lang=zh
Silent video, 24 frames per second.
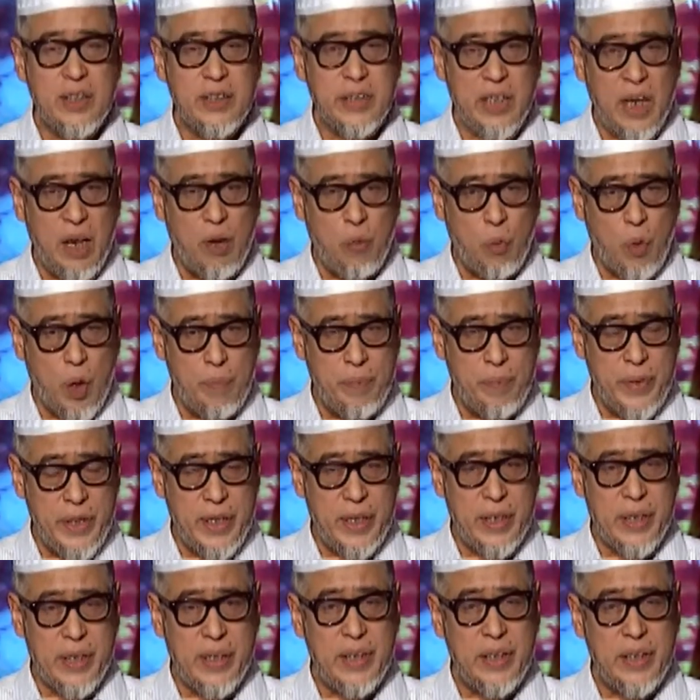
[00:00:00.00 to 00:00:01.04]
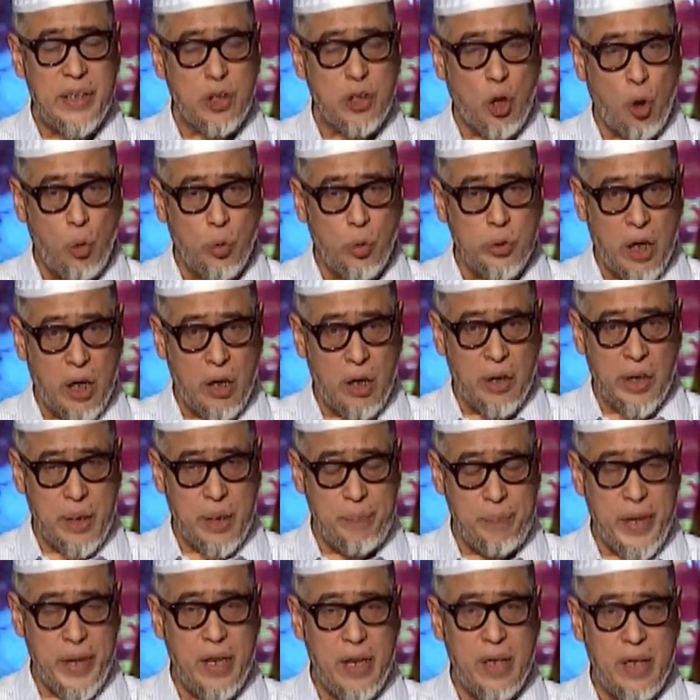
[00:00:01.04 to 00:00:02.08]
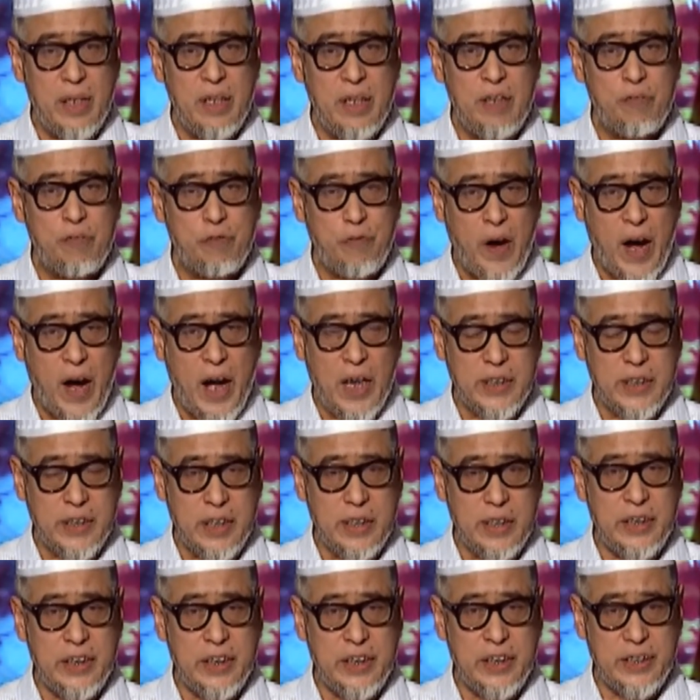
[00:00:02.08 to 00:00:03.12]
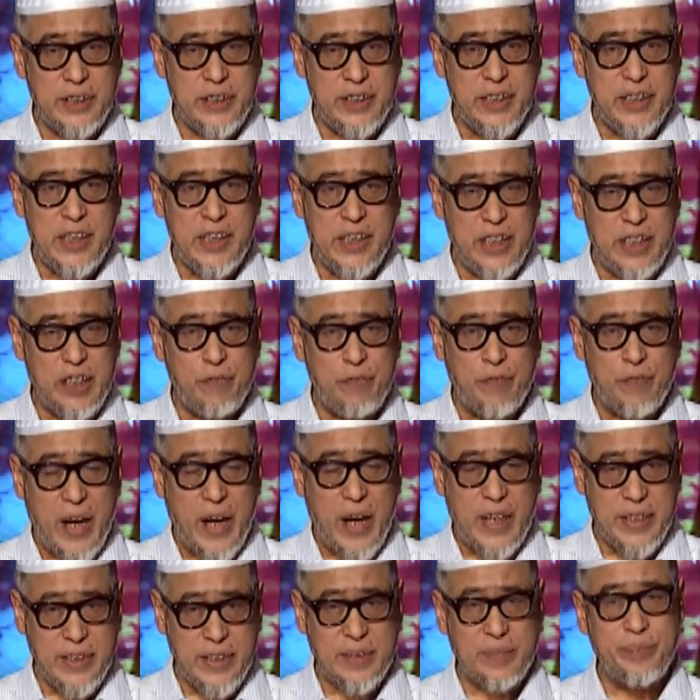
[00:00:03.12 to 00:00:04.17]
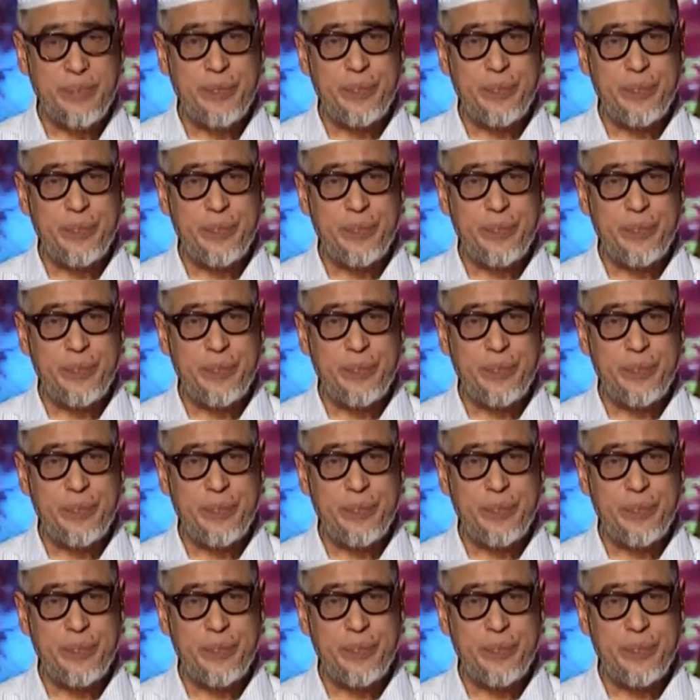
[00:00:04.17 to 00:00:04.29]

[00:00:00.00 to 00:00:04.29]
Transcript: 在我们头脑里边发生的心理反应。